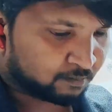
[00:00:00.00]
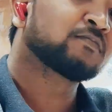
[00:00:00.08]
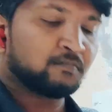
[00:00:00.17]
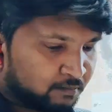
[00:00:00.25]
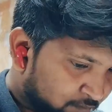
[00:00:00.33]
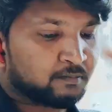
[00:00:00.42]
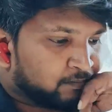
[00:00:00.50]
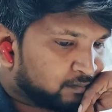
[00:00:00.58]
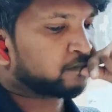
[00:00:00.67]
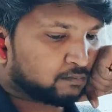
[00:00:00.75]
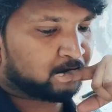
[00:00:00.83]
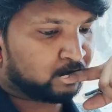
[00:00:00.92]
करूंगा सो so,
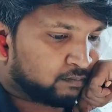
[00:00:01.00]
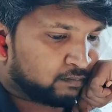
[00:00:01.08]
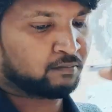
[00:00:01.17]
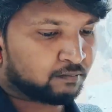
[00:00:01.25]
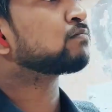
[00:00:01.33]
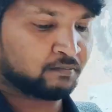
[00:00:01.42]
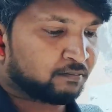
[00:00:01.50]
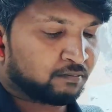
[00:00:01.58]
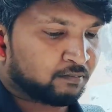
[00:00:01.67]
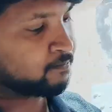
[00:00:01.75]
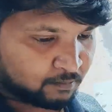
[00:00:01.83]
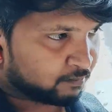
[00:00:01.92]
कल मैं पढ़ा था अनिमिया
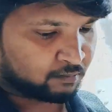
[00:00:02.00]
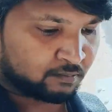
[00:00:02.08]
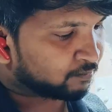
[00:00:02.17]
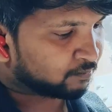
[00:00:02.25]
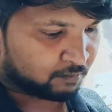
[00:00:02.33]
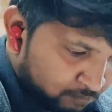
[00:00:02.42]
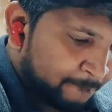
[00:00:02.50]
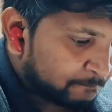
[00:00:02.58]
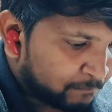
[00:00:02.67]
इन प्रेगनेंसी आज मैं